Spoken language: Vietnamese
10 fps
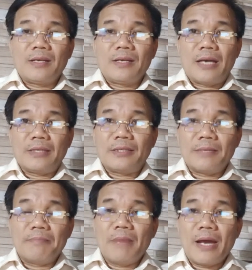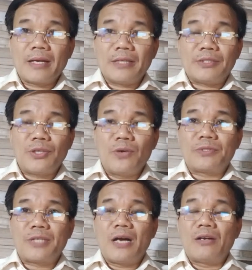lại rầm bang, lại xôn
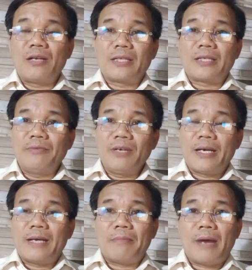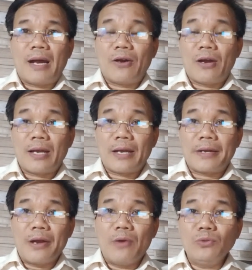xao lên cái vấn đề mà gọi là
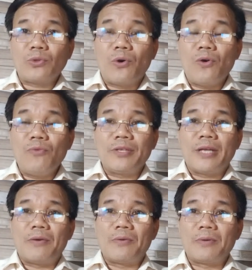đấu tố với nhau,